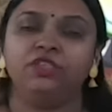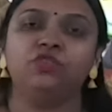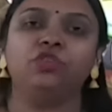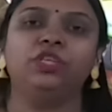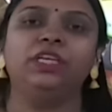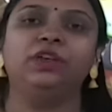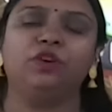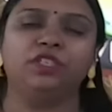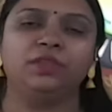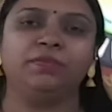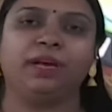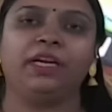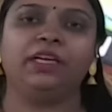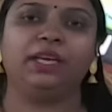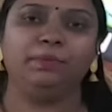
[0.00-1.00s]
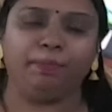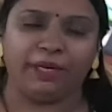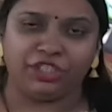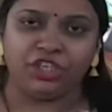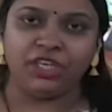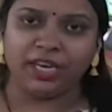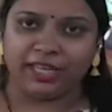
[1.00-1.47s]
సో దీనికోసం మనకి
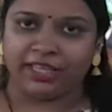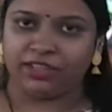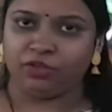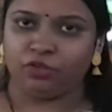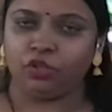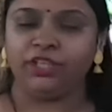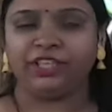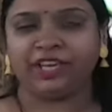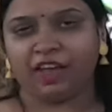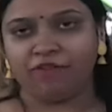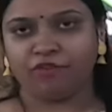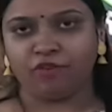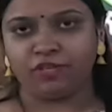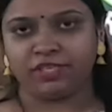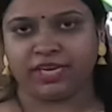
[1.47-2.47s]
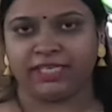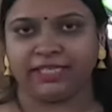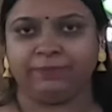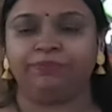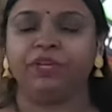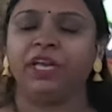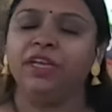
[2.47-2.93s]
మెషిన్ ఏదైతే ఉందో అది ఏ ఫోర్
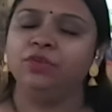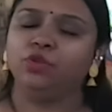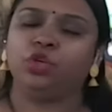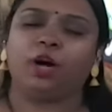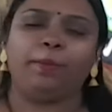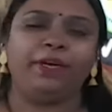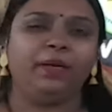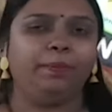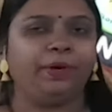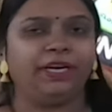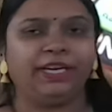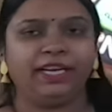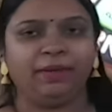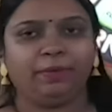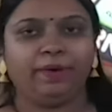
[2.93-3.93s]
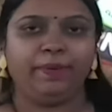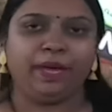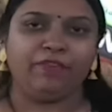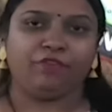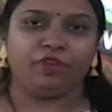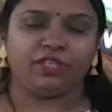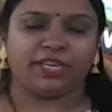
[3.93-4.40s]
సైజు సో కాబట్టి ప్రింటర్ని మనం
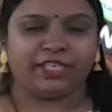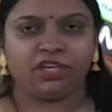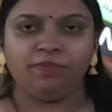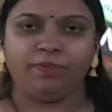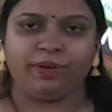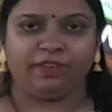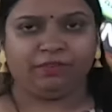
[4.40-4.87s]
ఏ ఫోర్ సైజులో